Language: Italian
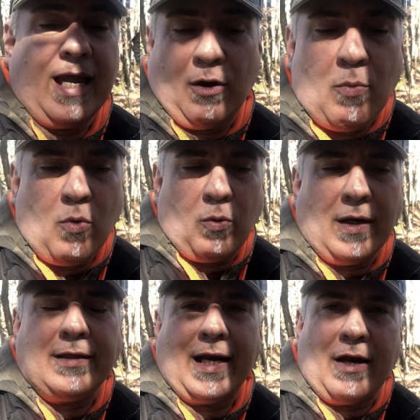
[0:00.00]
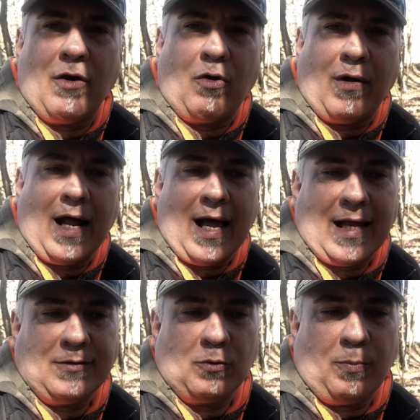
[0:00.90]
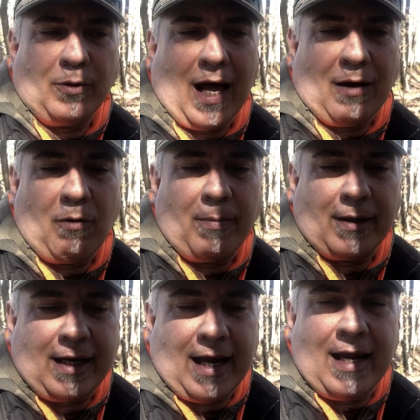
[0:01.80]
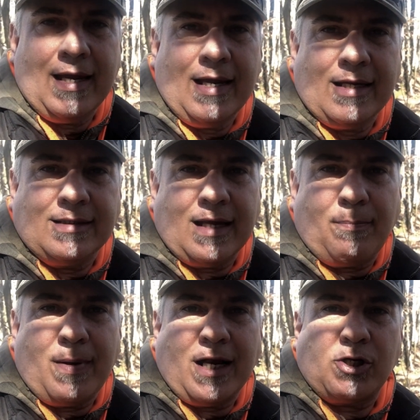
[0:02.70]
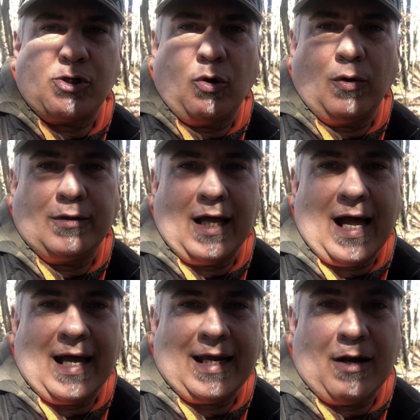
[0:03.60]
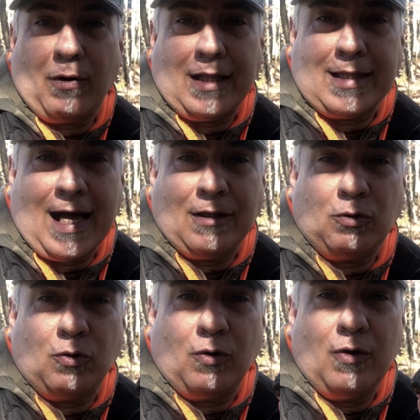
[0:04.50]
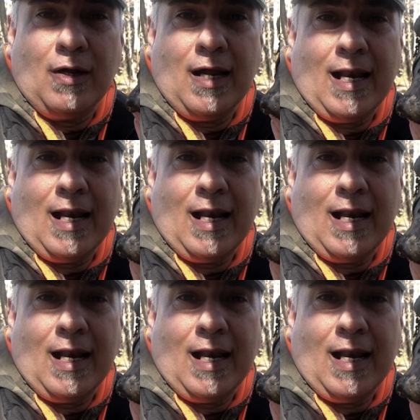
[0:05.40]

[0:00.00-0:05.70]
e comunque il terreno ancora è zuppo d'acqua perché si è appena sciolta, che non è tanto,